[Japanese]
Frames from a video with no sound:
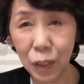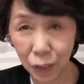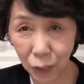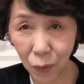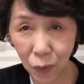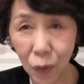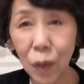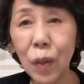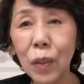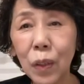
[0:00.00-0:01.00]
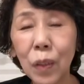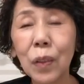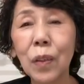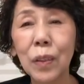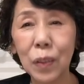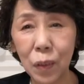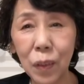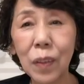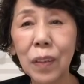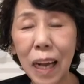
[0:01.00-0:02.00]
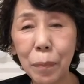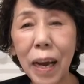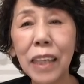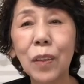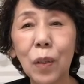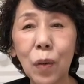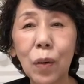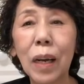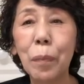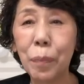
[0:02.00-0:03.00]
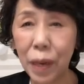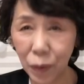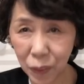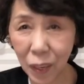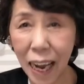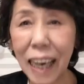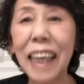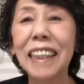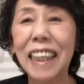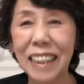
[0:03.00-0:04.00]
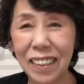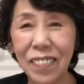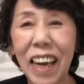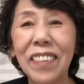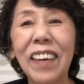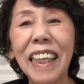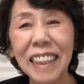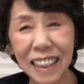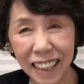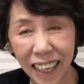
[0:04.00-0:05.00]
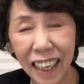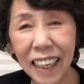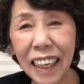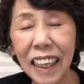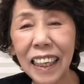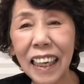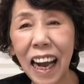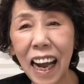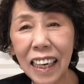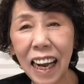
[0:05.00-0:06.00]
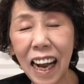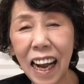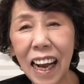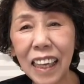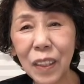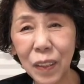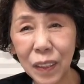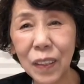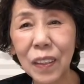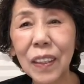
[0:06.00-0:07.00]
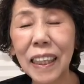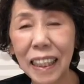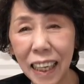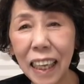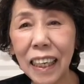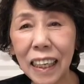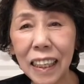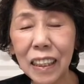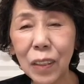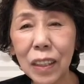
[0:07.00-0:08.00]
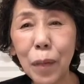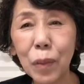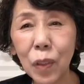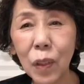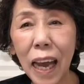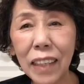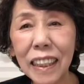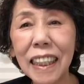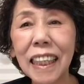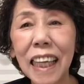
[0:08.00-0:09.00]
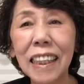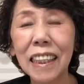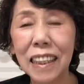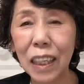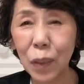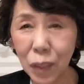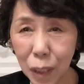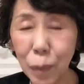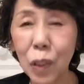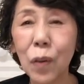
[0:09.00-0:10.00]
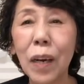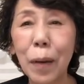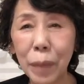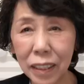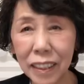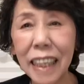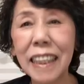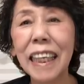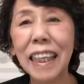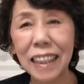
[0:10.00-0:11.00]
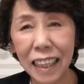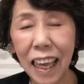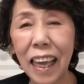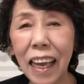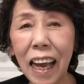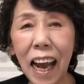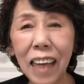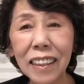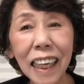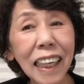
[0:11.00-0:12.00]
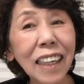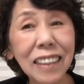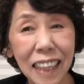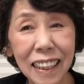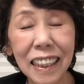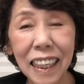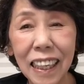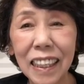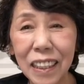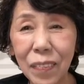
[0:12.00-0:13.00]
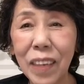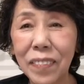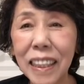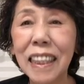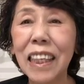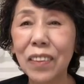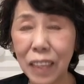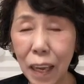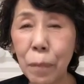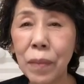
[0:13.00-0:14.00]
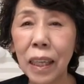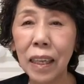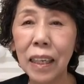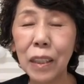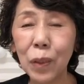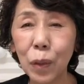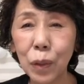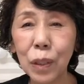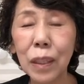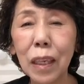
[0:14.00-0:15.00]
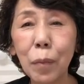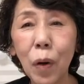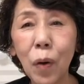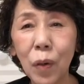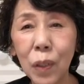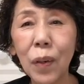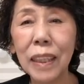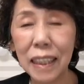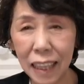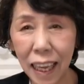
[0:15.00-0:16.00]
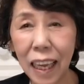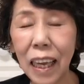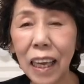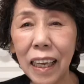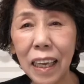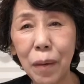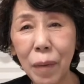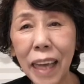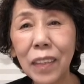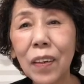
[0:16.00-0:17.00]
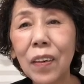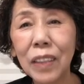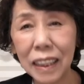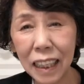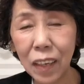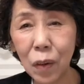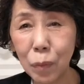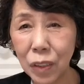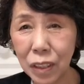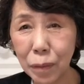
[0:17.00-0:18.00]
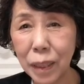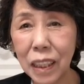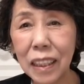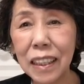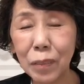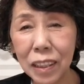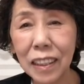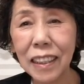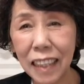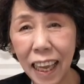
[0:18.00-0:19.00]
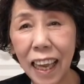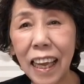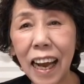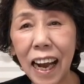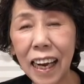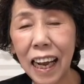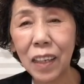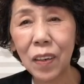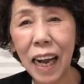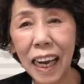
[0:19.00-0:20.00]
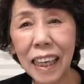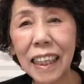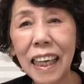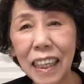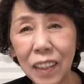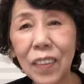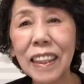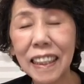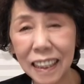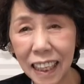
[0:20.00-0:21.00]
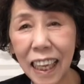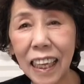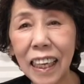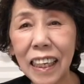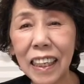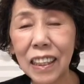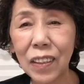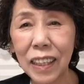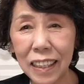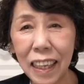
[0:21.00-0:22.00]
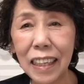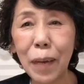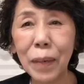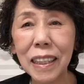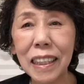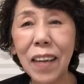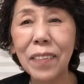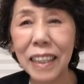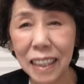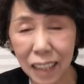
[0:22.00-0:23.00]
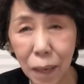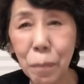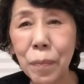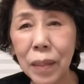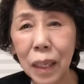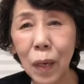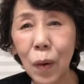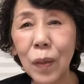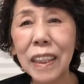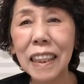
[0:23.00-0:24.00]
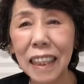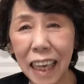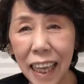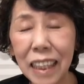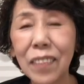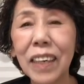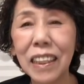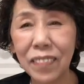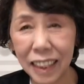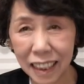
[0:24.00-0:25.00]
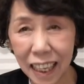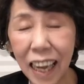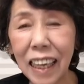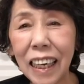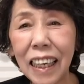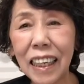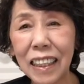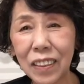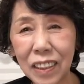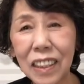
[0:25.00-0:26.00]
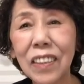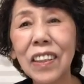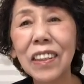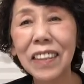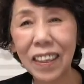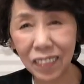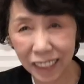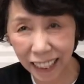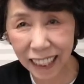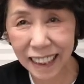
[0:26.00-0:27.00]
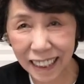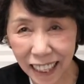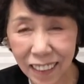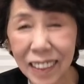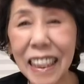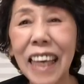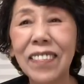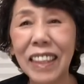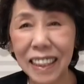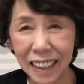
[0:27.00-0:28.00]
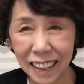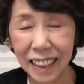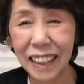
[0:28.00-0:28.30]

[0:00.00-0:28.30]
靴底のところが前のところがペロンと剥がれてしまいましてあらということでねそれでもちょっと歩いてたんですがどうしてもそこがめくれちゃって歩けなくなってしまいましたのでちょっと靴ひもをほどいて前の方にねこう結び結んではあの剥がれないようにして、えー、それでだましだましねお家に帰ってまいりましたあ靴の良さこんな感じでございます。